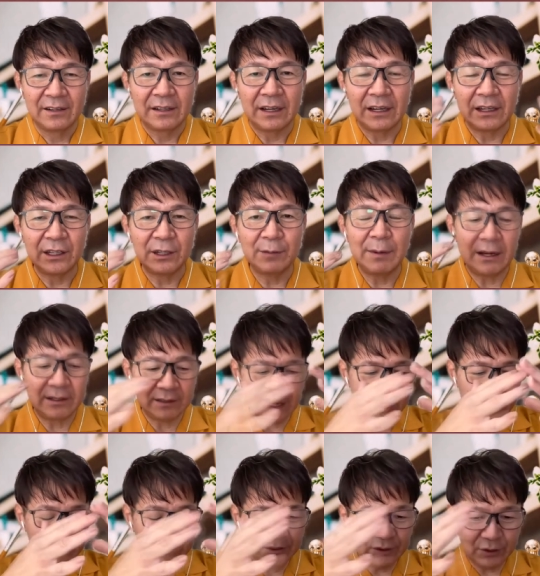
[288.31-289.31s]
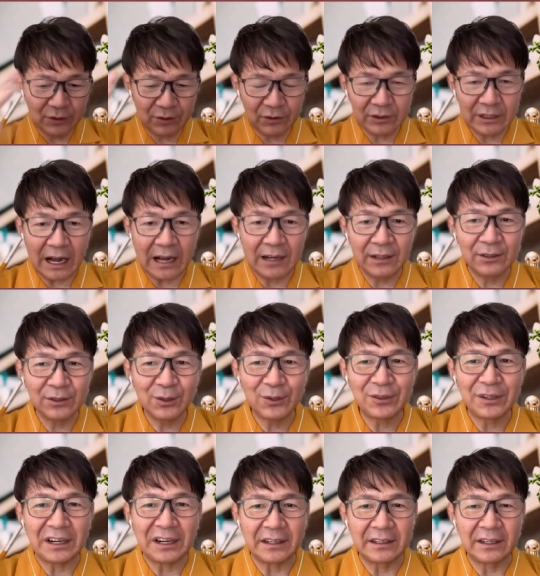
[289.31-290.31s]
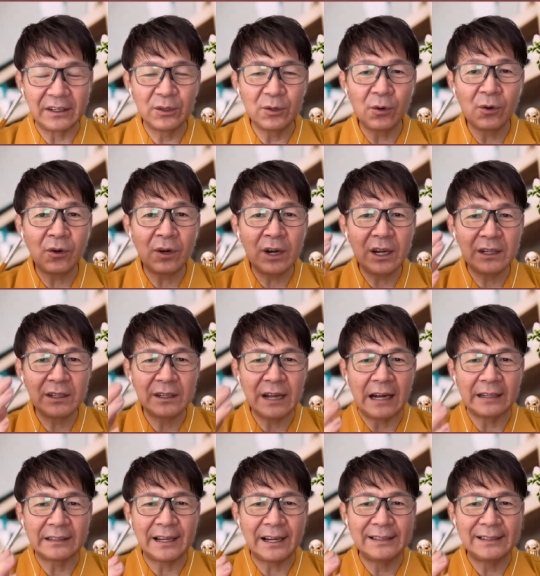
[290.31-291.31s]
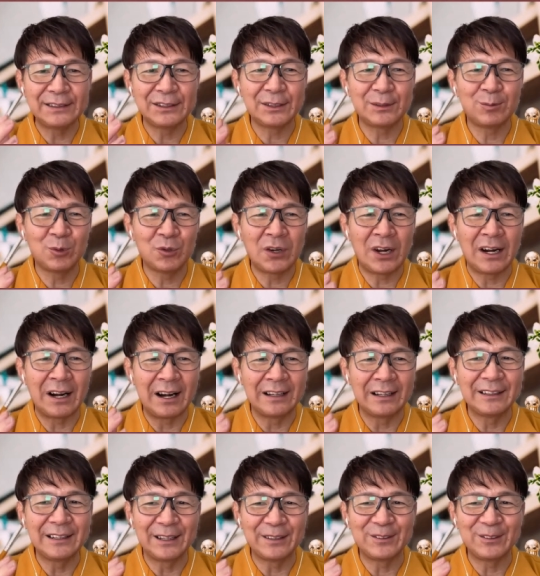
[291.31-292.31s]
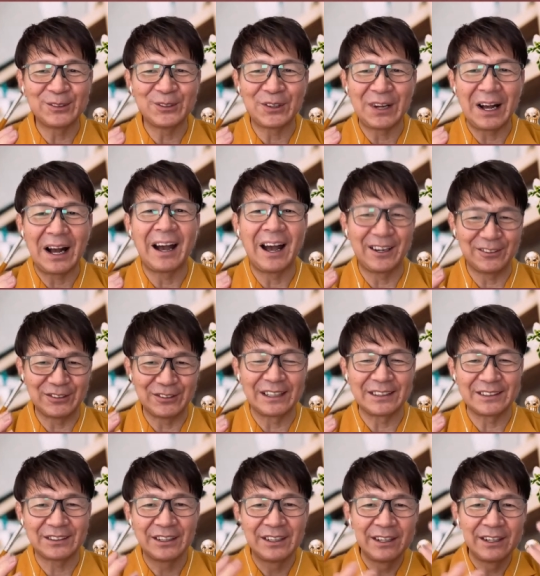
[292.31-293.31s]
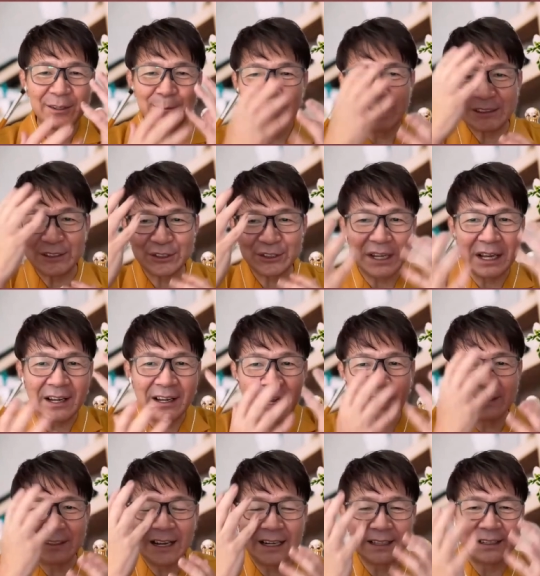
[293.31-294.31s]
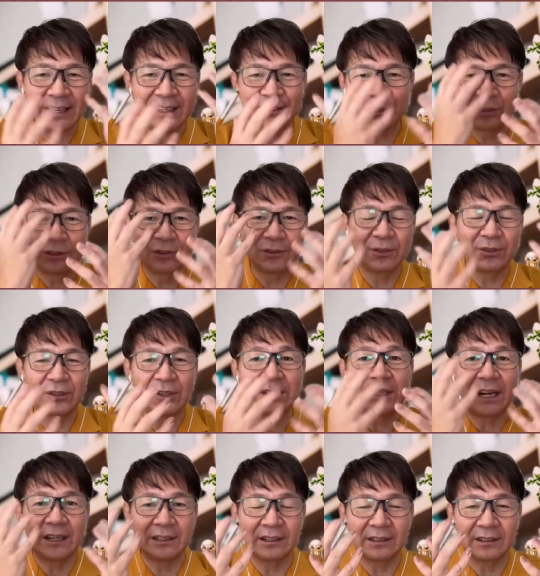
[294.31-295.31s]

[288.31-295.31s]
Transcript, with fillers: で今現状の環境の中で汚れに値するものは何かということを考えるわけです。まず洗顔に値するところは何か。